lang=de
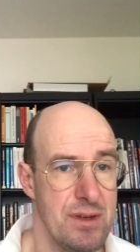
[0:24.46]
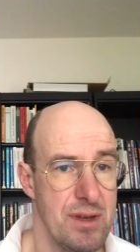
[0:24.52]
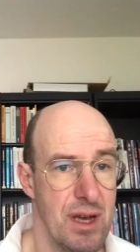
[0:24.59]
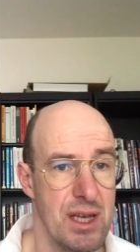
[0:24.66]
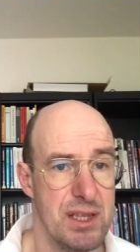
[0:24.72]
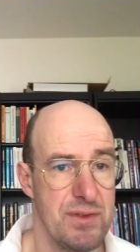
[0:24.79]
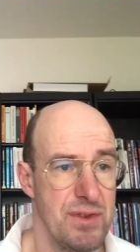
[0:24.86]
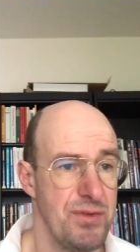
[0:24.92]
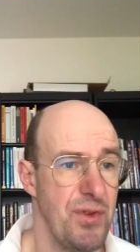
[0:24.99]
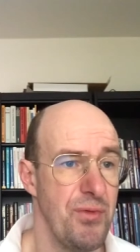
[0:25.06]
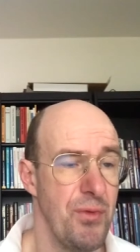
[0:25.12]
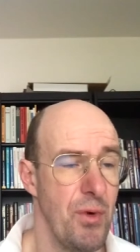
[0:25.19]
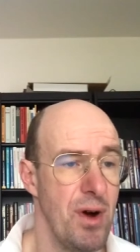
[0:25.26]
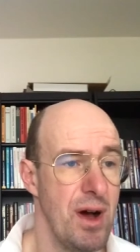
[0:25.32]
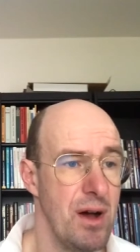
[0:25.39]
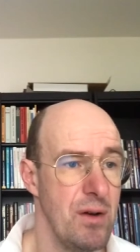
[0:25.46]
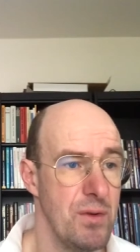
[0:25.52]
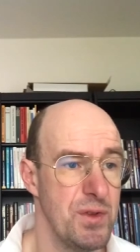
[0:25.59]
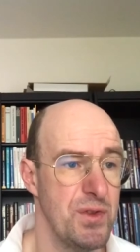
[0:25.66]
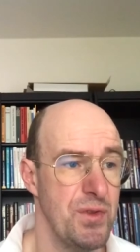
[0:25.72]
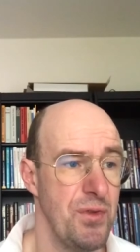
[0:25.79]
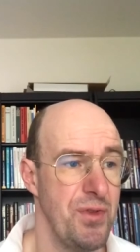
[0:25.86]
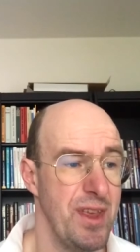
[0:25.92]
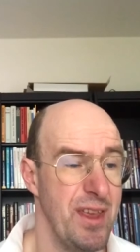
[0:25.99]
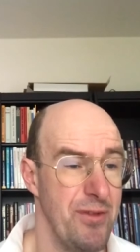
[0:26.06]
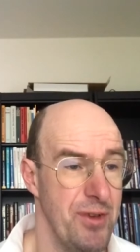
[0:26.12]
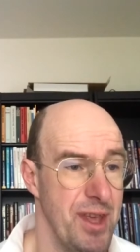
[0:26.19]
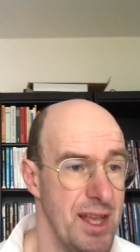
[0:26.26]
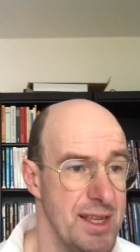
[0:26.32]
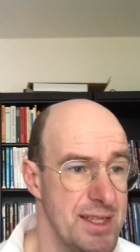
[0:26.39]
Das, was wir vor, uns für,
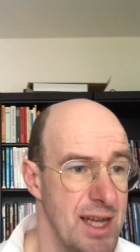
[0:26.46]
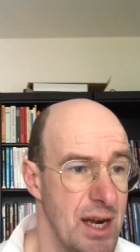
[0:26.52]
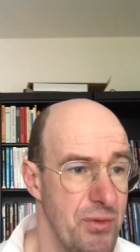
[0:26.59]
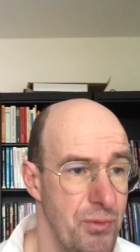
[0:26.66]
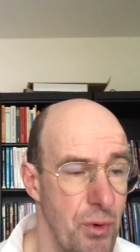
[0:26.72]
für jeden Tag